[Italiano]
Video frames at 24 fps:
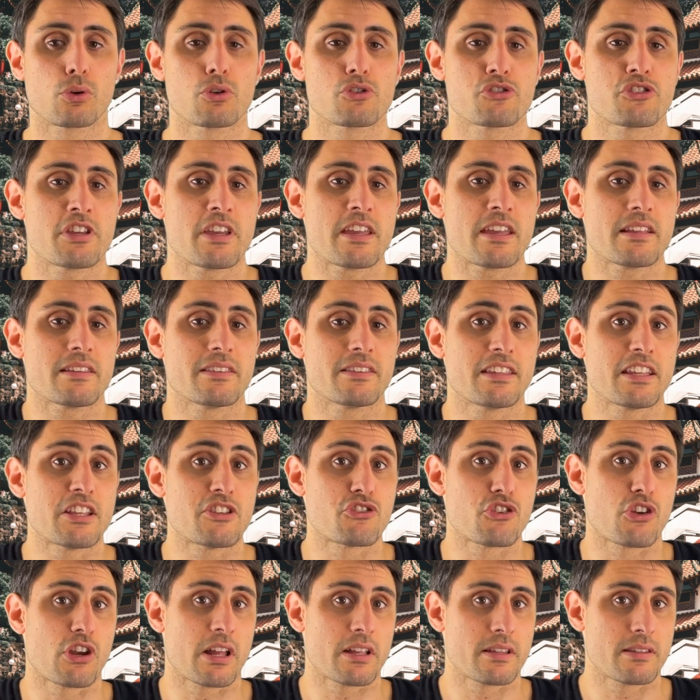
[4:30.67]
Così
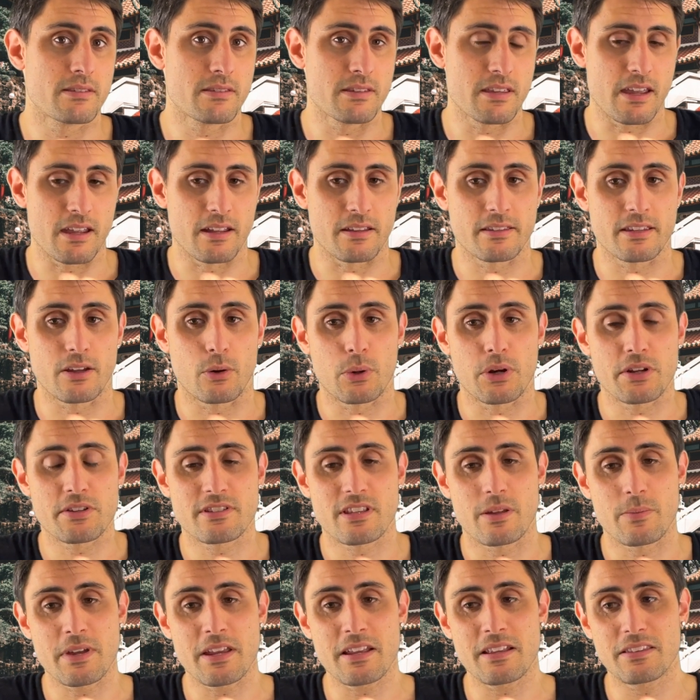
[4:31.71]
dice l'azienda.
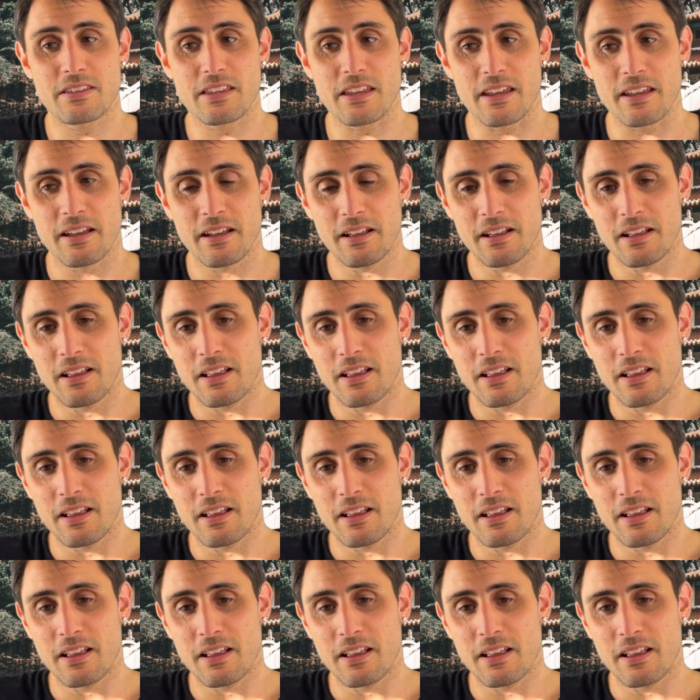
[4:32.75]
Onestamente